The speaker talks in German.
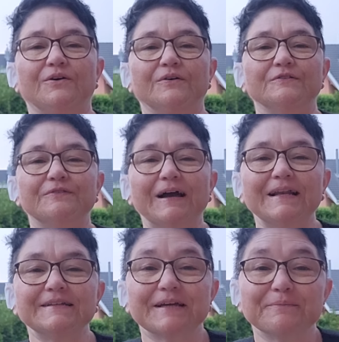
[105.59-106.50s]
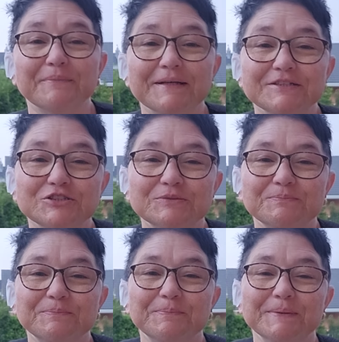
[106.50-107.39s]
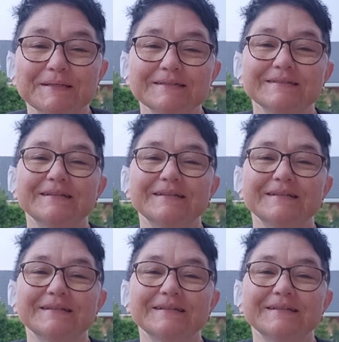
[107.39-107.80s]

Und weil ich ein Mensch bin,